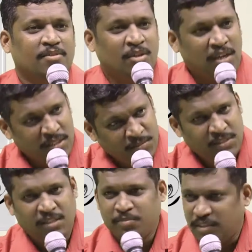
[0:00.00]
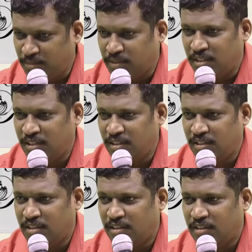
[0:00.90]
ஸோ ஆணும் சரி பெண்ணும் சரி
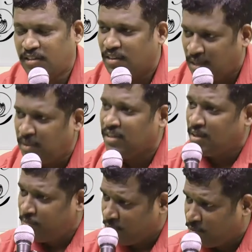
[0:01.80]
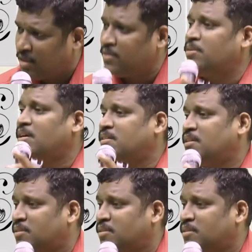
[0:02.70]
கால் மேலே கால் போட்டு உட்காரக்கூடாது